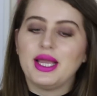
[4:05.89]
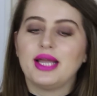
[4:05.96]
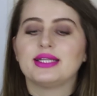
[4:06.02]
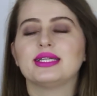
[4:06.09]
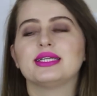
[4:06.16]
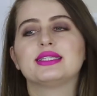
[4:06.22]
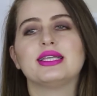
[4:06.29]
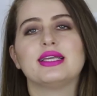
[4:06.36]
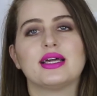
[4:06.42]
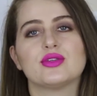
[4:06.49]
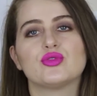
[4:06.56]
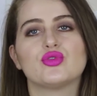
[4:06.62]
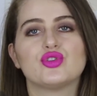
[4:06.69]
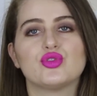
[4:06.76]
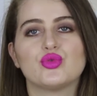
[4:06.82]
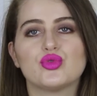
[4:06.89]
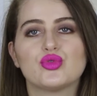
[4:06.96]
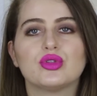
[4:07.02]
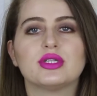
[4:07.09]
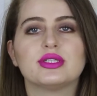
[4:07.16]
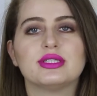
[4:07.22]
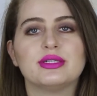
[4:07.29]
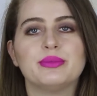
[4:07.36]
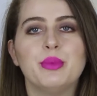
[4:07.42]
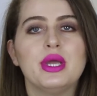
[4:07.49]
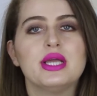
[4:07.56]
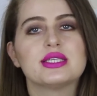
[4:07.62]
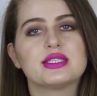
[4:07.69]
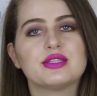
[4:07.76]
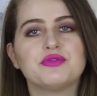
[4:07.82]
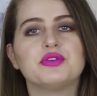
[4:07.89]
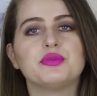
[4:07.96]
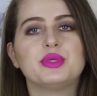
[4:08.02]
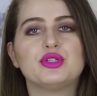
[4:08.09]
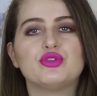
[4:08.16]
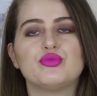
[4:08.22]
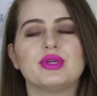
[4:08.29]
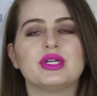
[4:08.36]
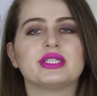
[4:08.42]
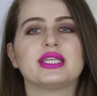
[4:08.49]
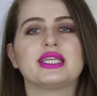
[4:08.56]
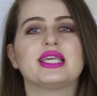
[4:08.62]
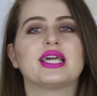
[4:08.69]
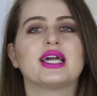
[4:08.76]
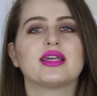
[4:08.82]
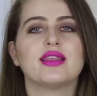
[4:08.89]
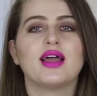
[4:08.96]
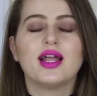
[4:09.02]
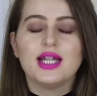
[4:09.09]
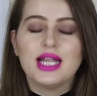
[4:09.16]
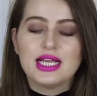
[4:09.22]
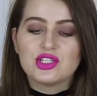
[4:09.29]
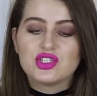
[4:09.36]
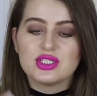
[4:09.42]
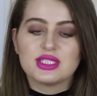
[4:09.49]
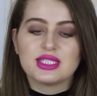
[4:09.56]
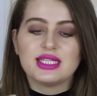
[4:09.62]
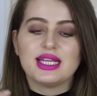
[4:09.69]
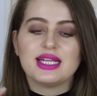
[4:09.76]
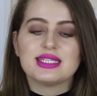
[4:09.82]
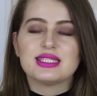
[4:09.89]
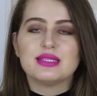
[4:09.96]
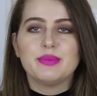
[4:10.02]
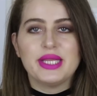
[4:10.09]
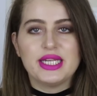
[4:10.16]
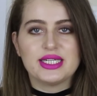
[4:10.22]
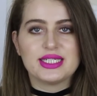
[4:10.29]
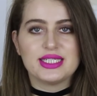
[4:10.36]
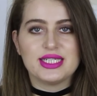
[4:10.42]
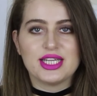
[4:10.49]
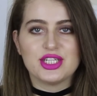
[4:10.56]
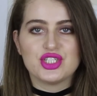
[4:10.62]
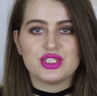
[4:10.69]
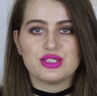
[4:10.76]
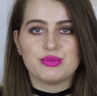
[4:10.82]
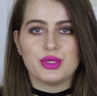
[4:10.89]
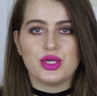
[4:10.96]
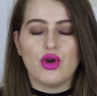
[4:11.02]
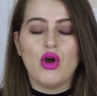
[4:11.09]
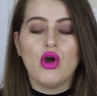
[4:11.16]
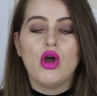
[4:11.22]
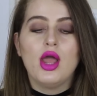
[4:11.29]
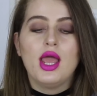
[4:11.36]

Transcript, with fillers: Yani az önce uyguladığım 01 numaradaki kadar çizgilerinizi belirginleştirmiyor.